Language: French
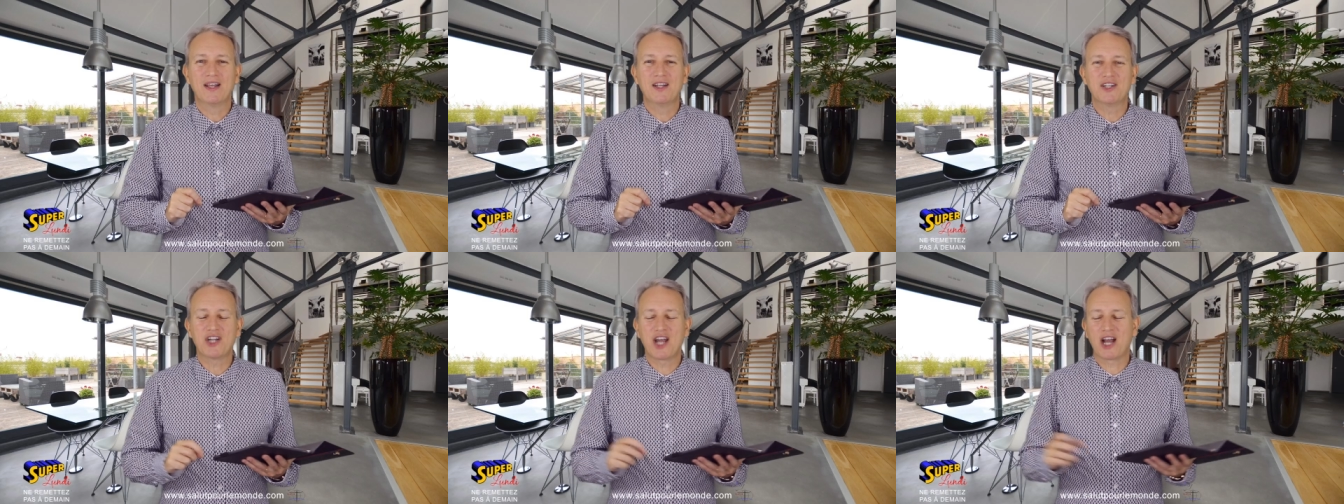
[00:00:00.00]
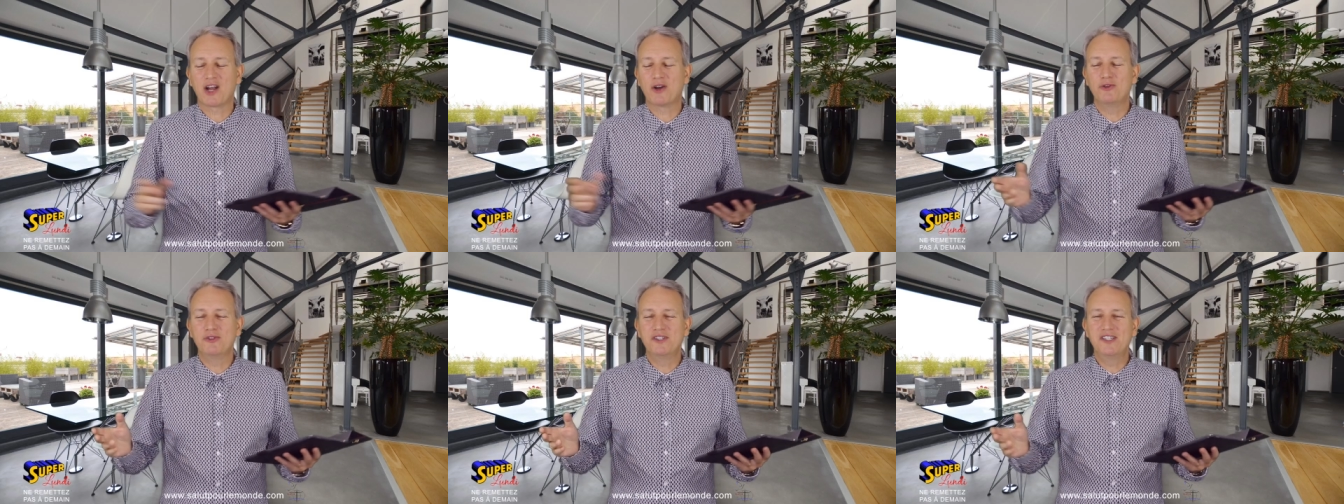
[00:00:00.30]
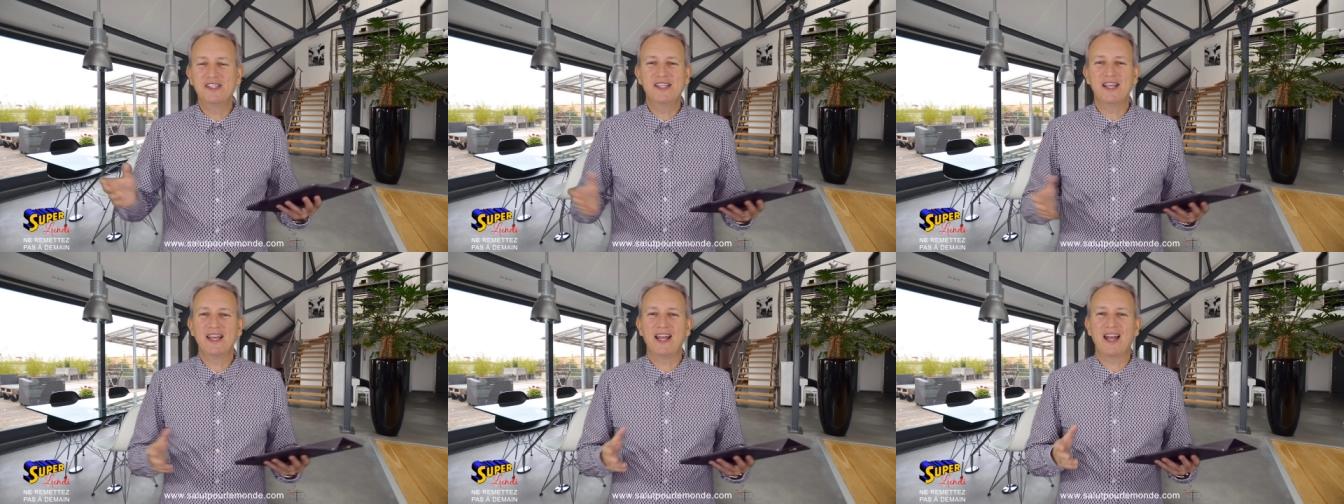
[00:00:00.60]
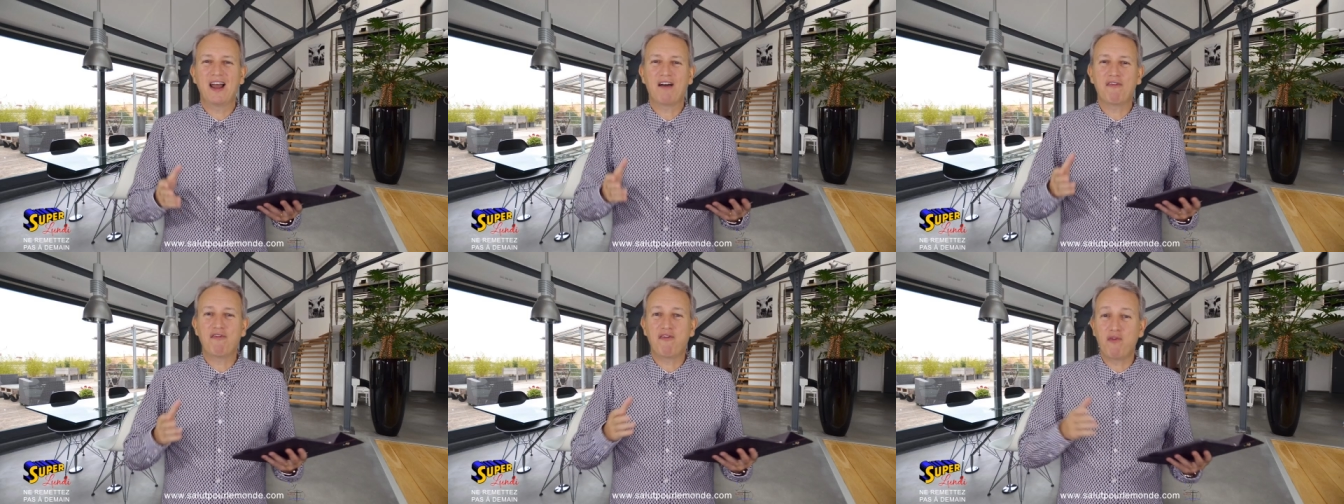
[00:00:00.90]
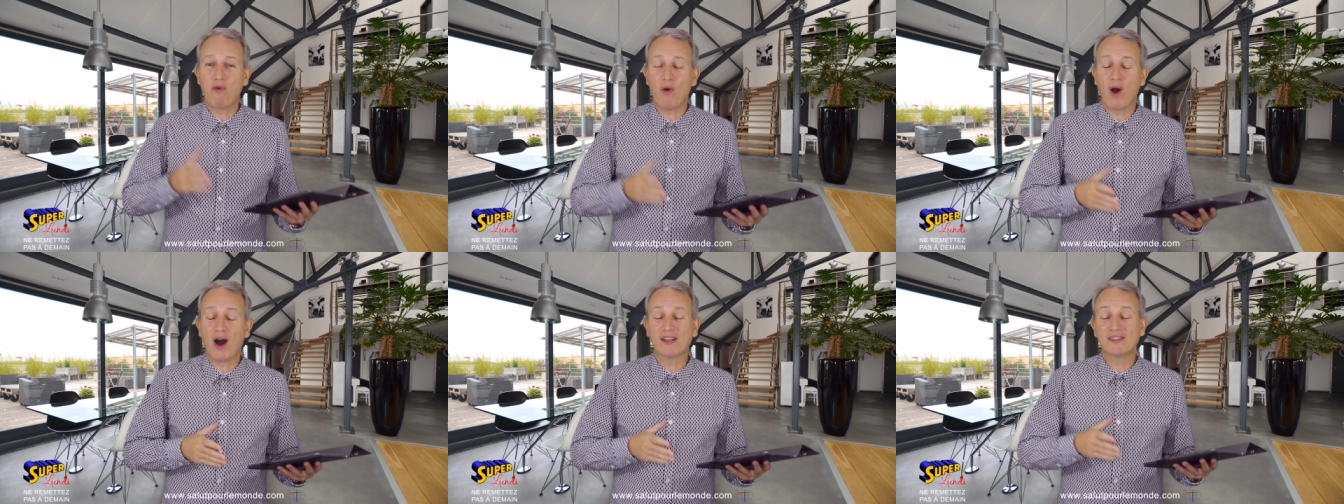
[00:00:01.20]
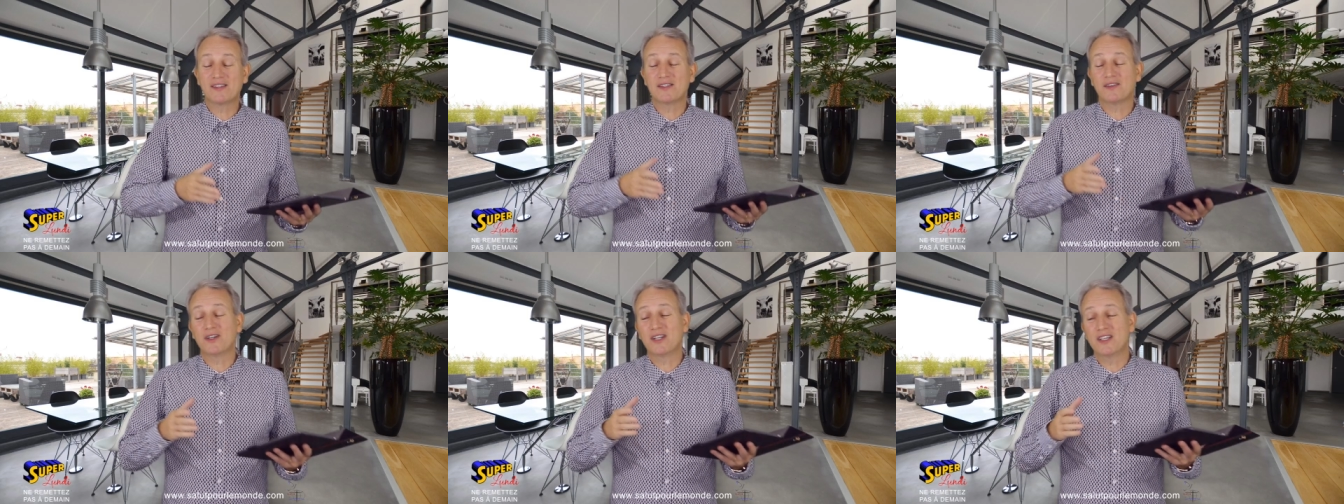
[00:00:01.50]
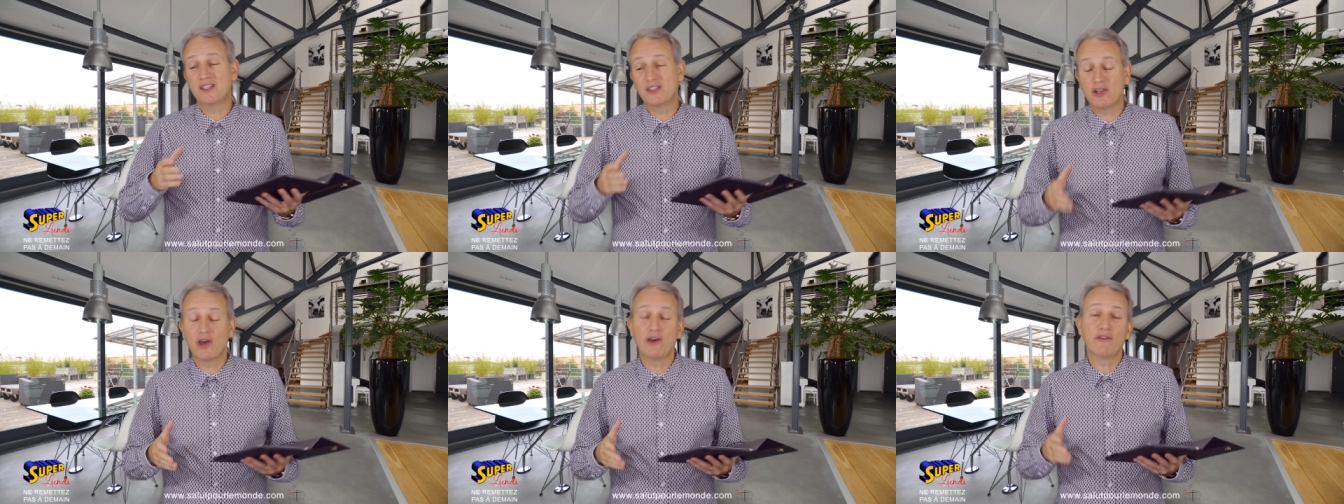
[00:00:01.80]
Jacques le disait, la foi sans
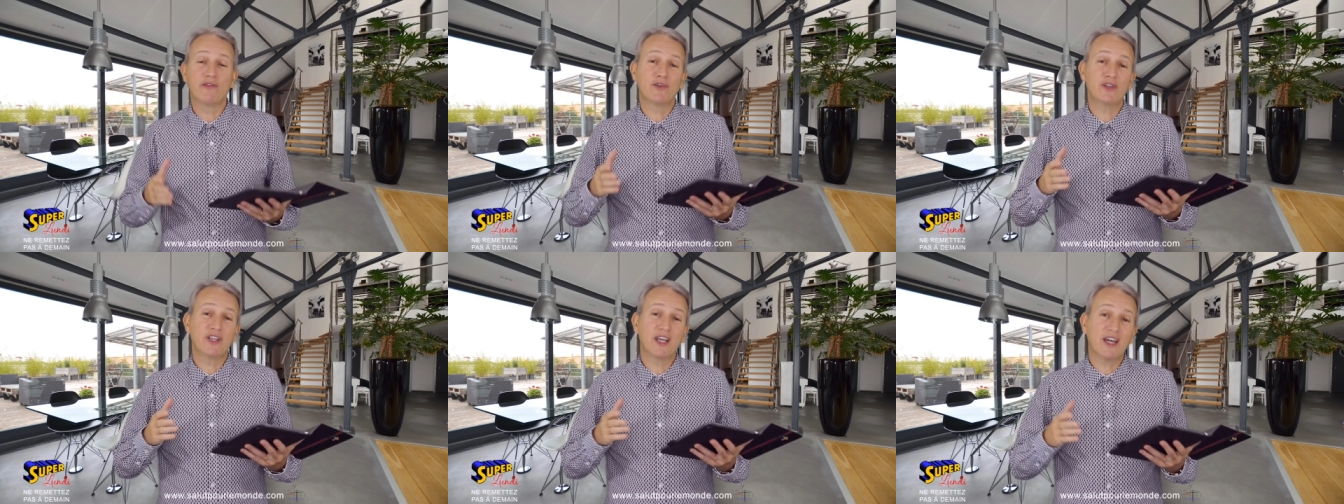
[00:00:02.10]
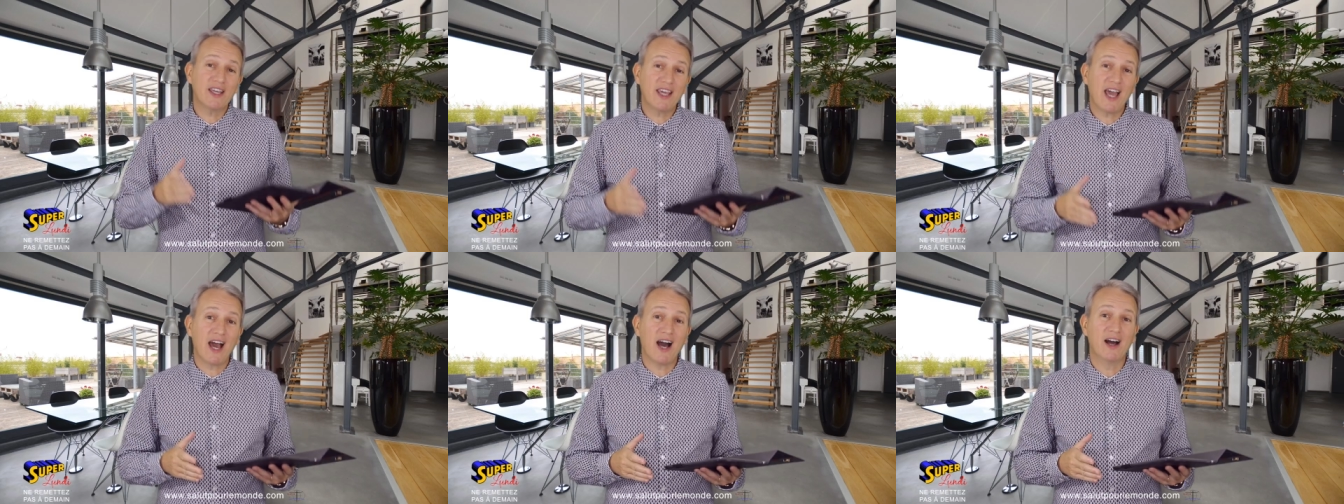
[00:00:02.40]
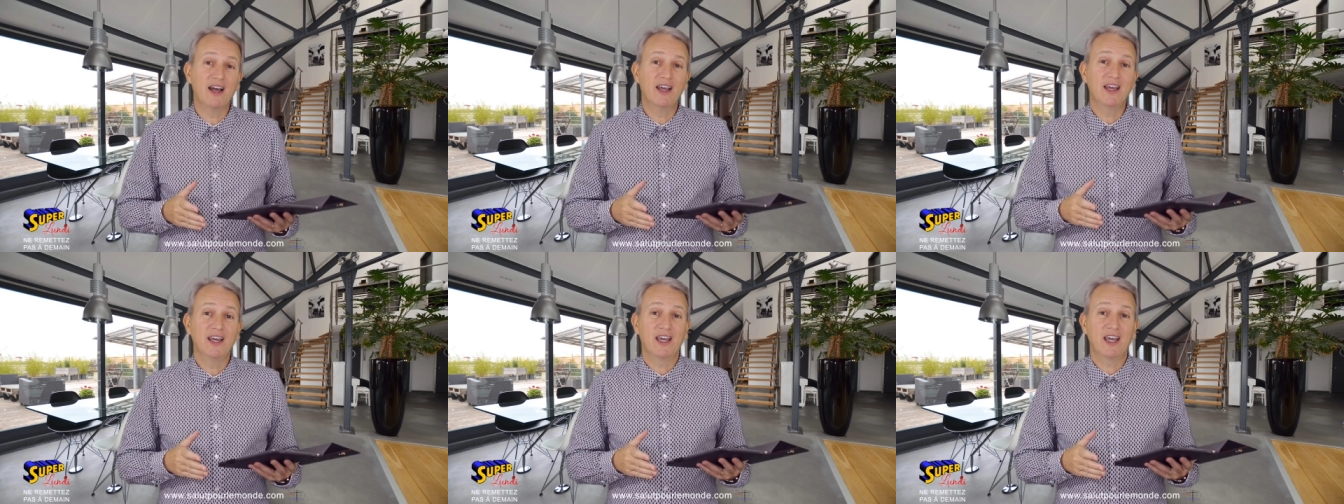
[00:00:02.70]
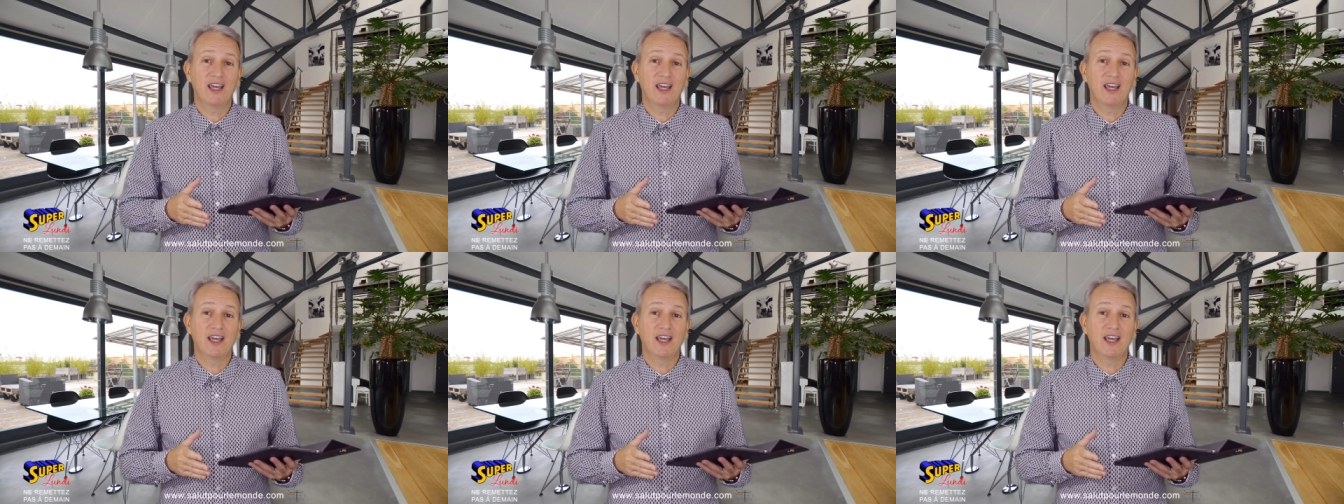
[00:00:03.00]
les œuvres n'est rien.